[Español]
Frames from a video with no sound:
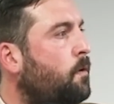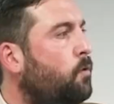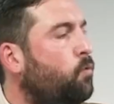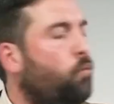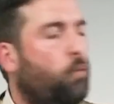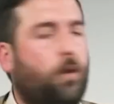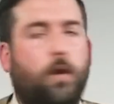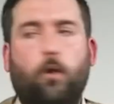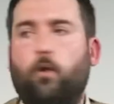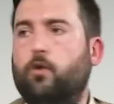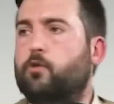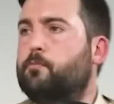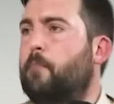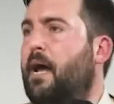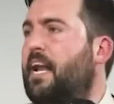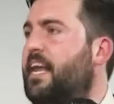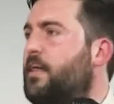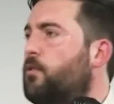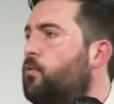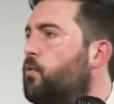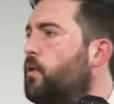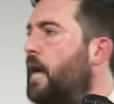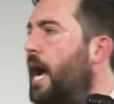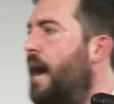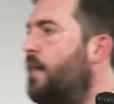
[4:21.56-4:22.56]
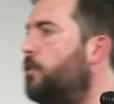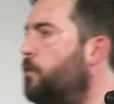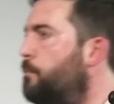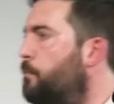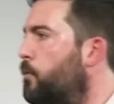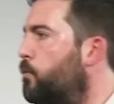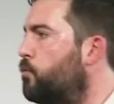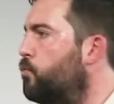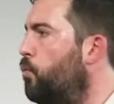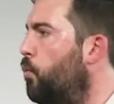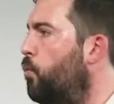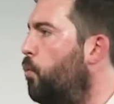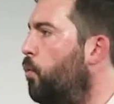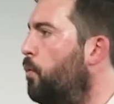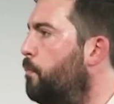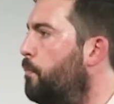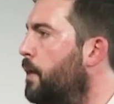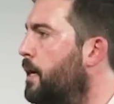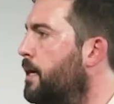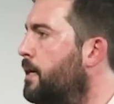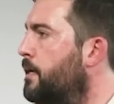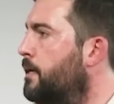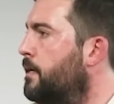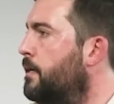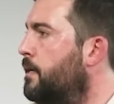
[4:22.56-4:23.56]
Tu hijo es maleducado por tu
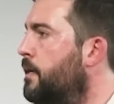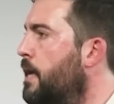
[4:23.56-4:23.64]
culpa.